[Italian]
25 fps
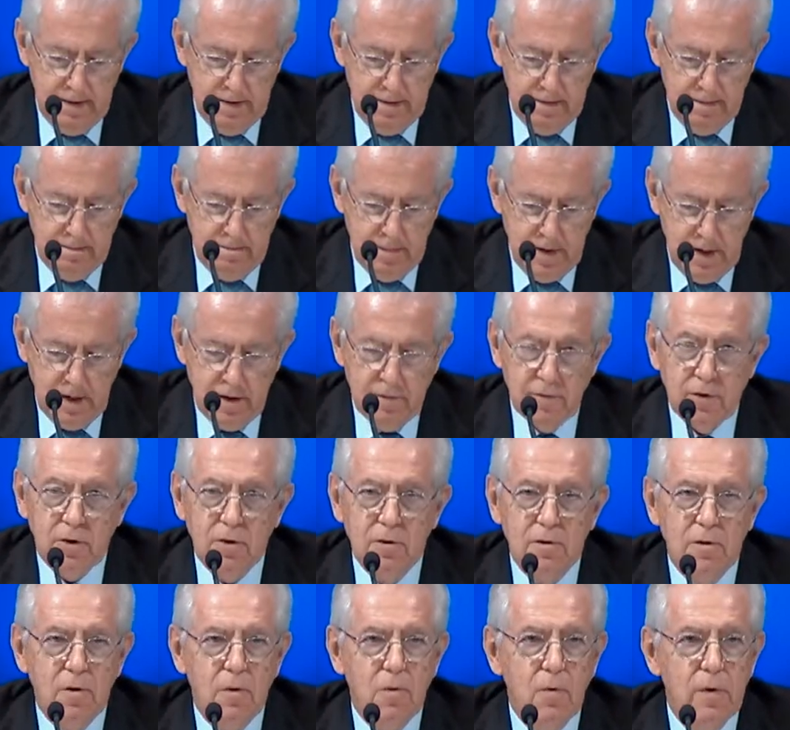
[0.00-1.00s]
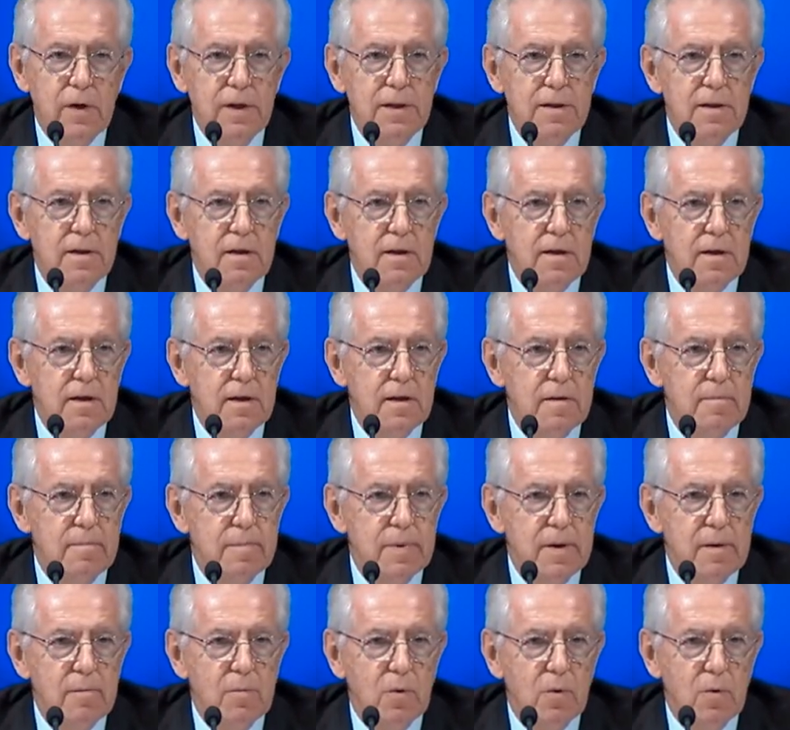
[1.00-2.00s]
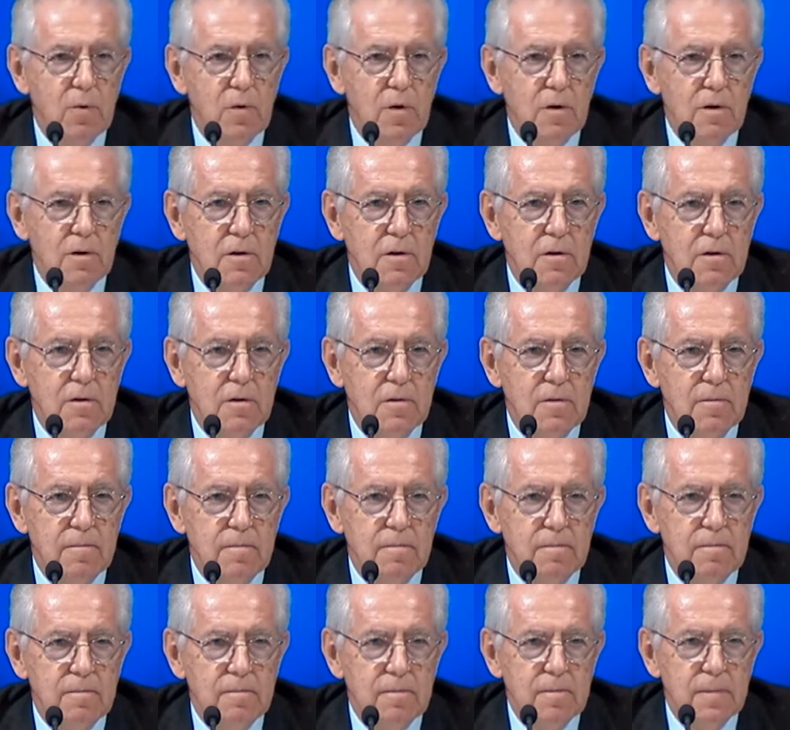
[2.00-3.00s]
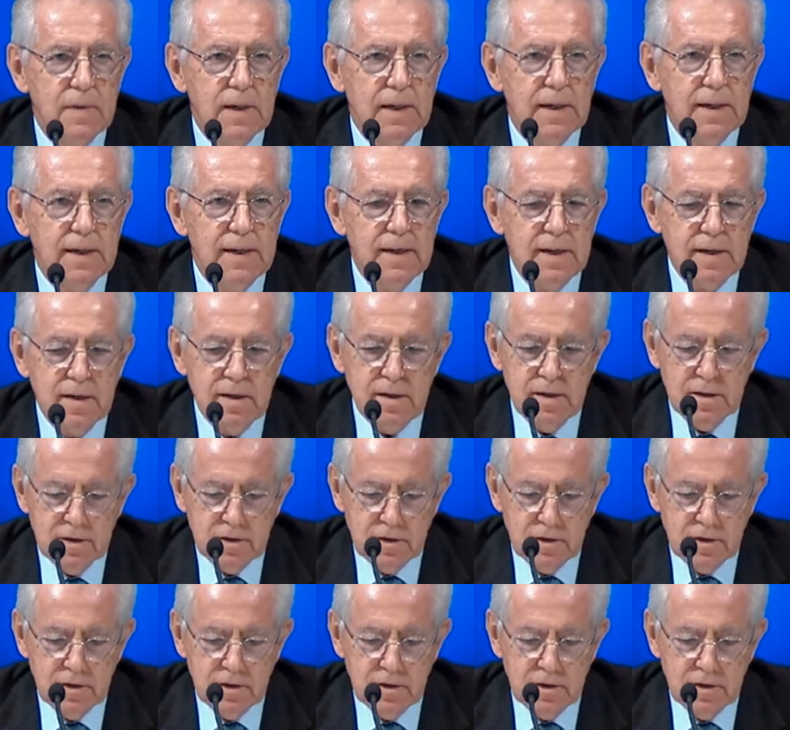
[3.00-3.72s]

Mi rivolgo quindi in primo luogo a lei,